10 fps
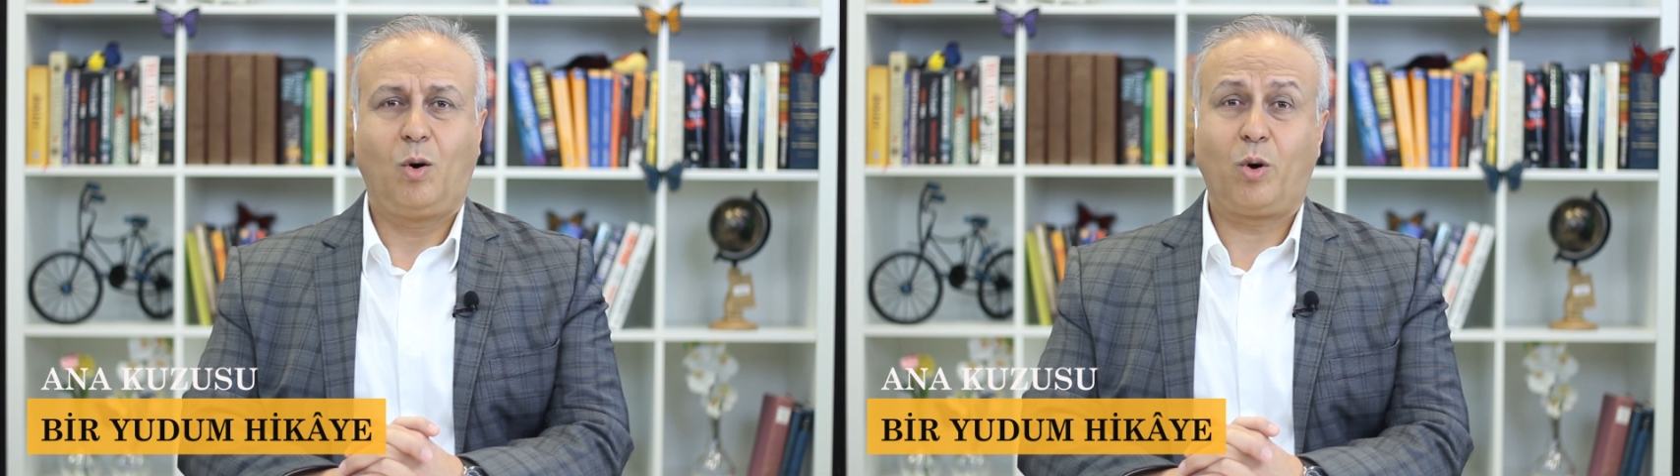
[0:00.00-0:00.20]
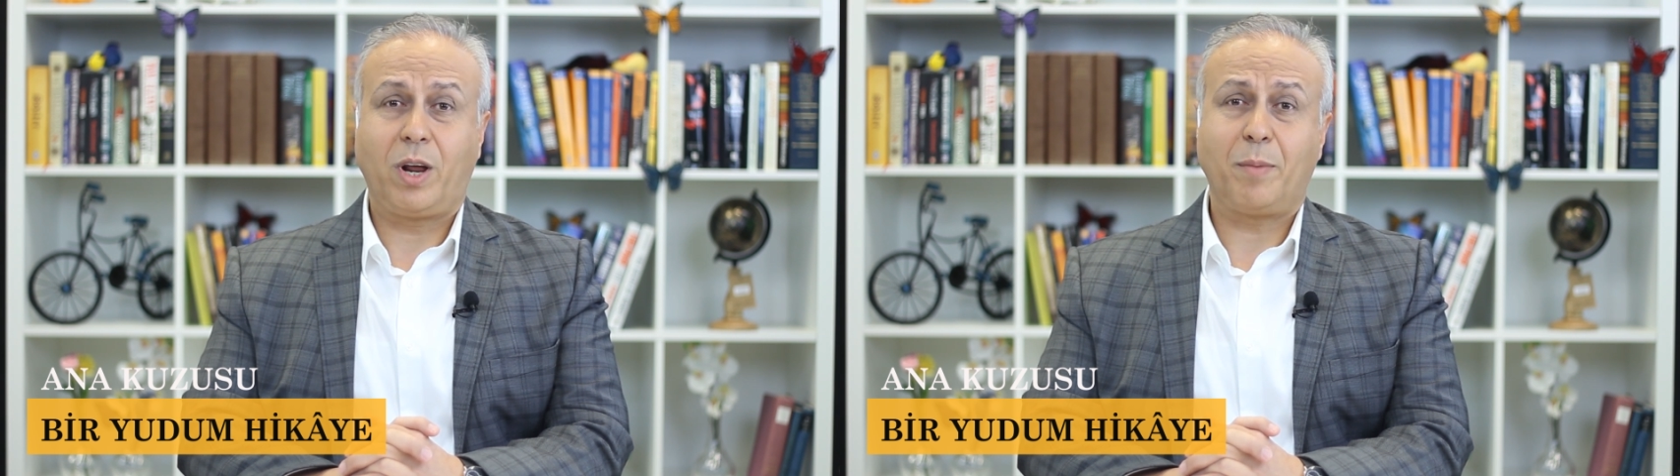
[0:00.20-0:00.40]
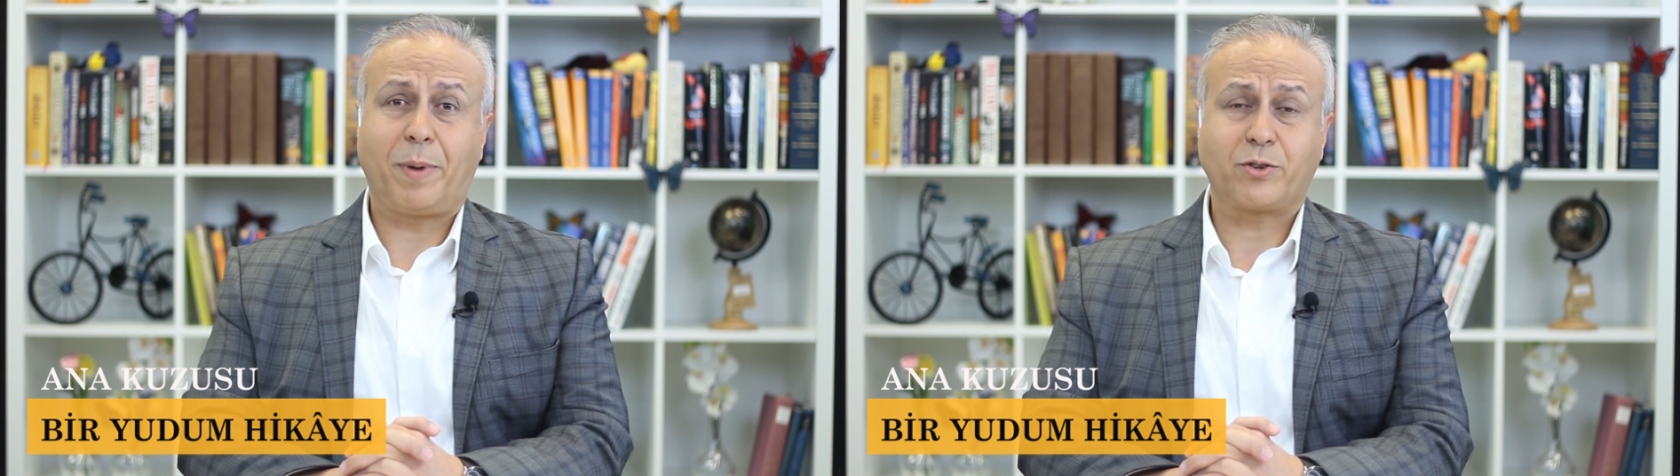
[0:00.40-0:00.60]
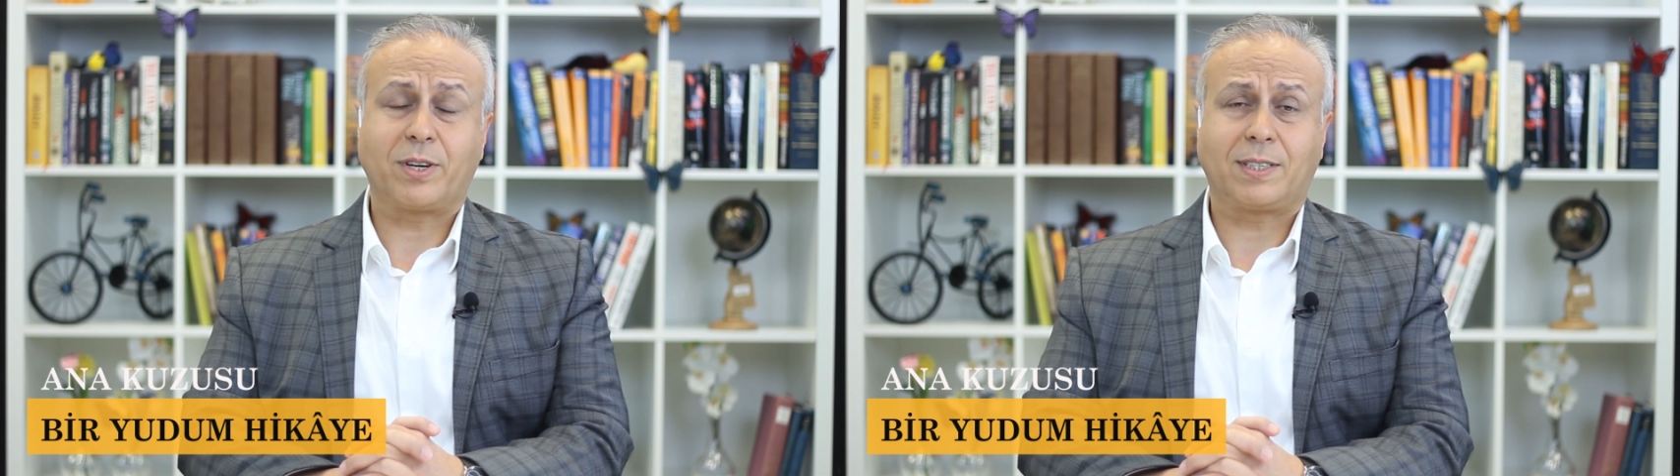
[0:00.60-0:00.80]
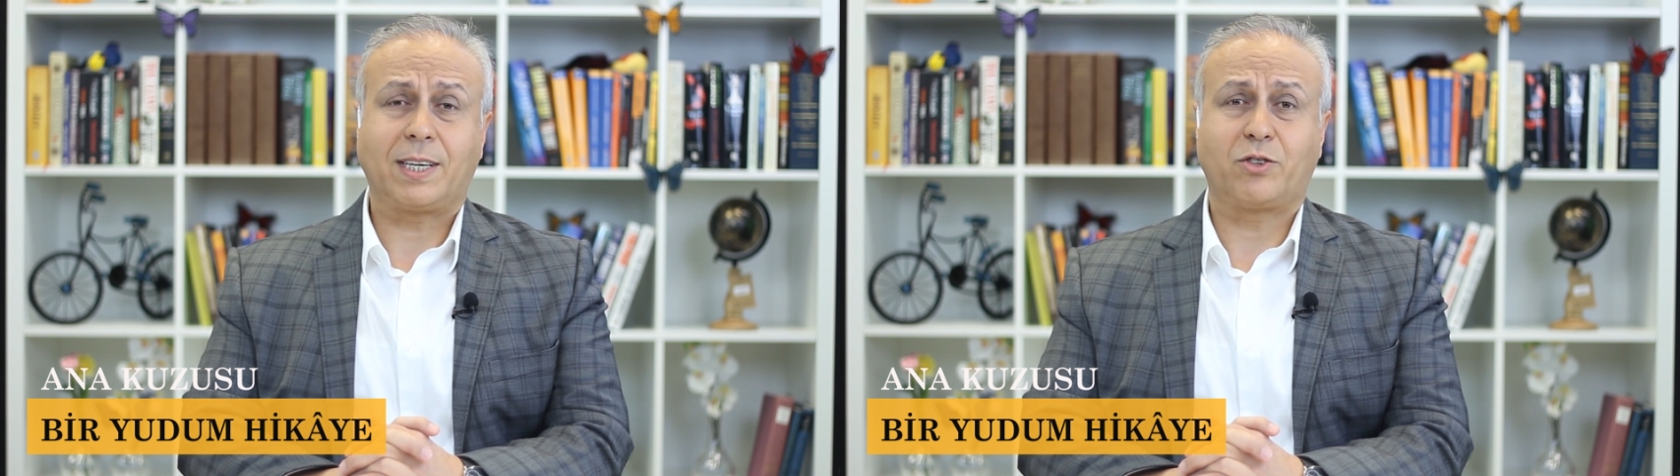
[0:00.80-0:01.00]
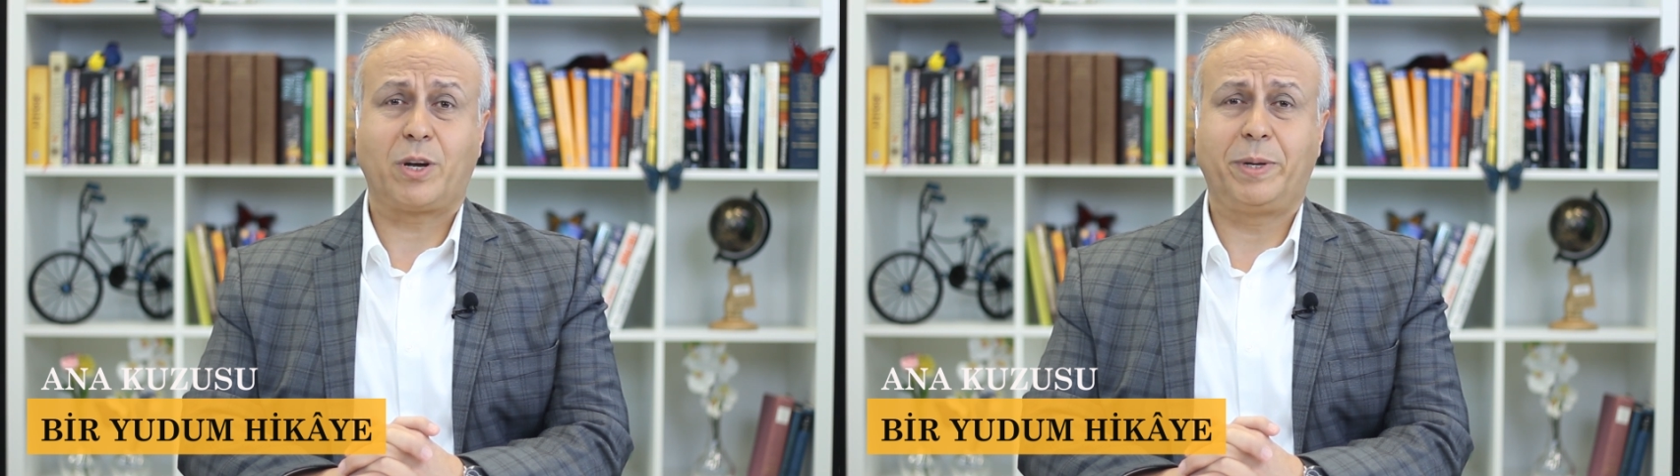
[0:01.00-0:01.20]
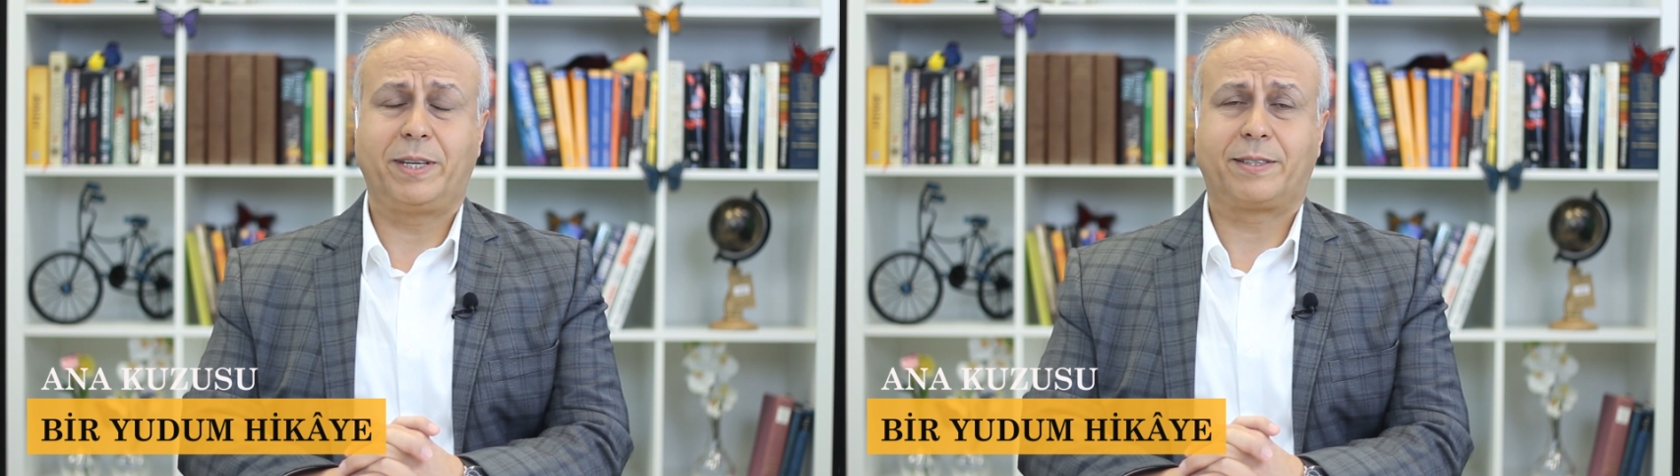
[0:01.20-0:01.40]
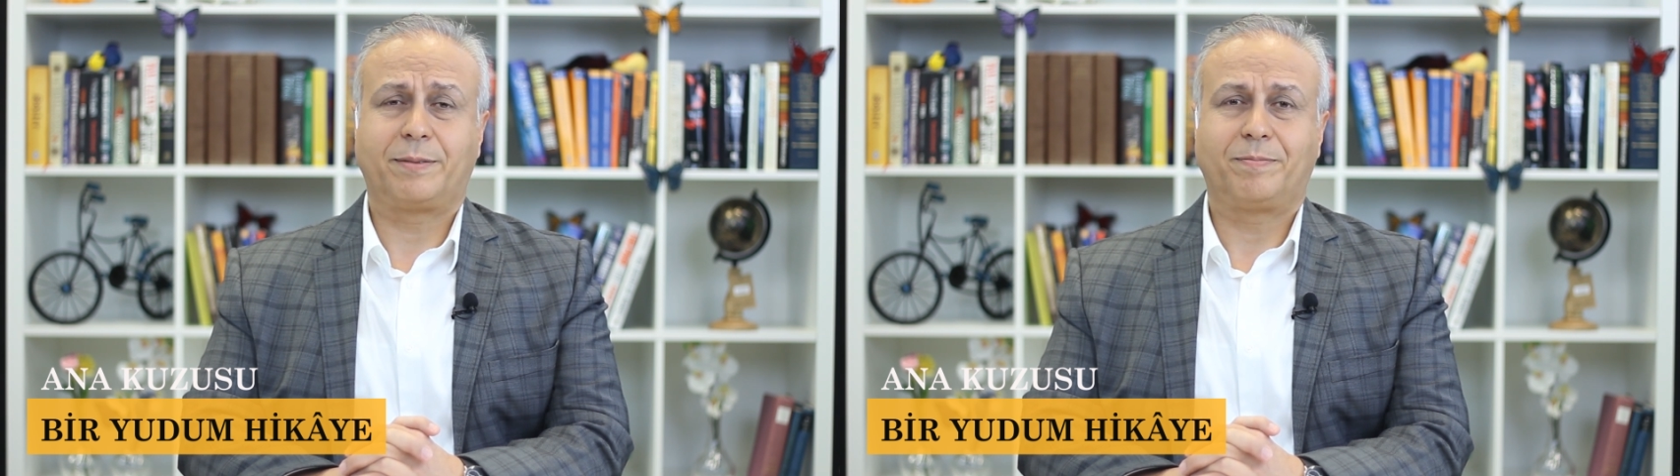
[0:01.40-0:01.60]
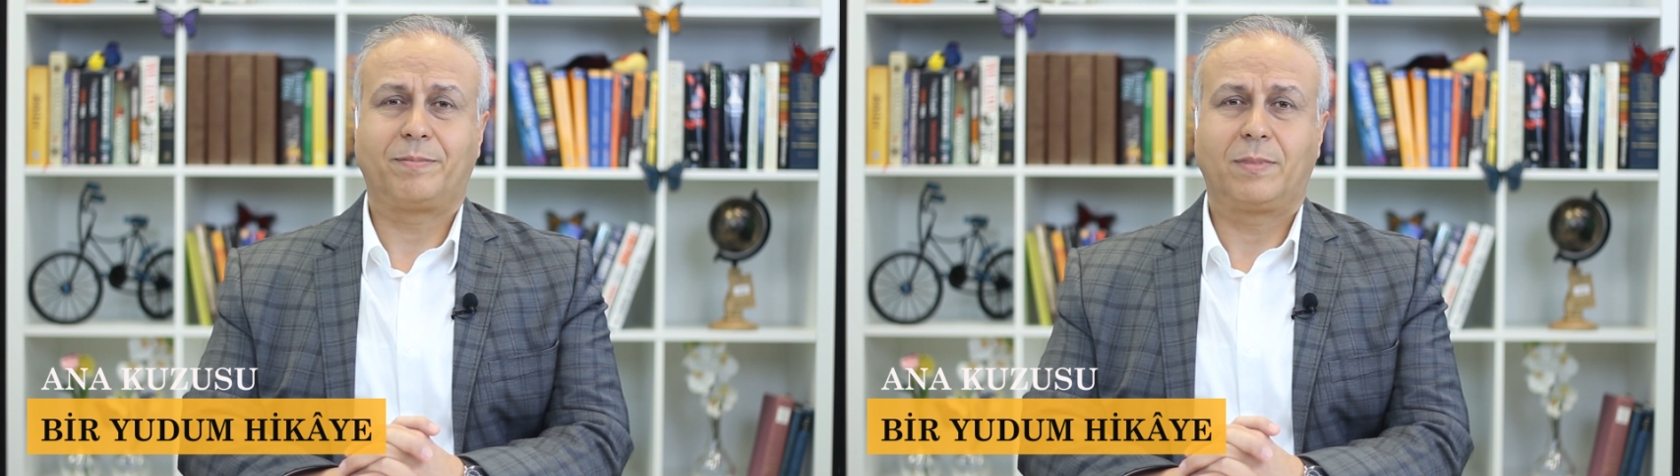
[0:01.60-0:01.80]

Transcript: Oraya başkası geçebilir.